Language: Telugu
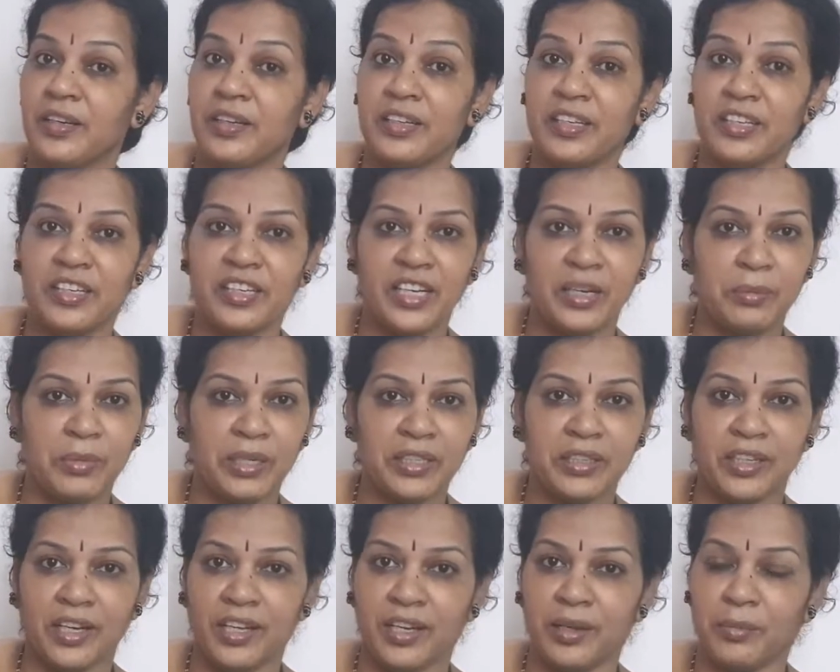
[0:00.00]

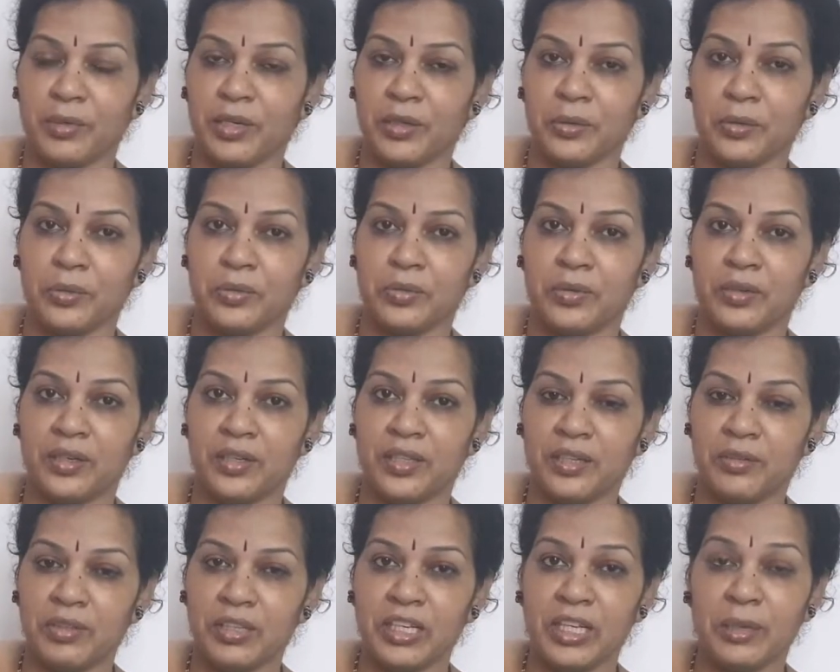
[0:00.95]
రీగమకు తాళం లేదు
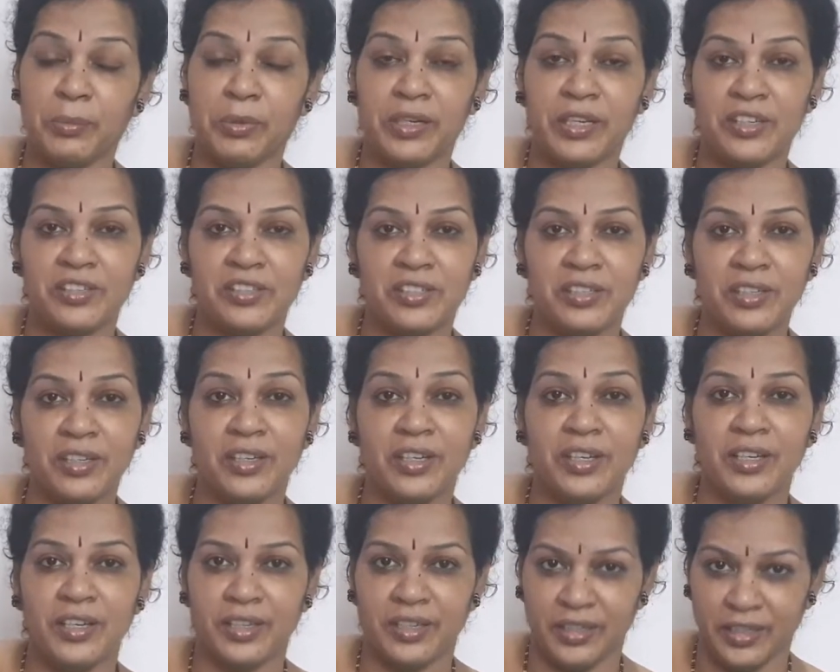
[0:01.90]
అదేవిధంగా ఇప్పుడు నెక్స్ట్
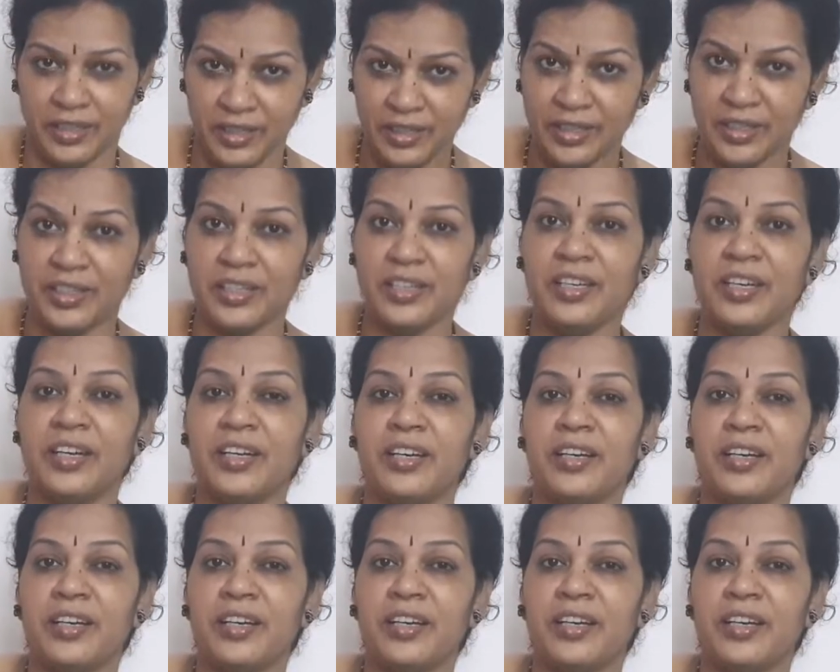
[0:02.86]
రీ గ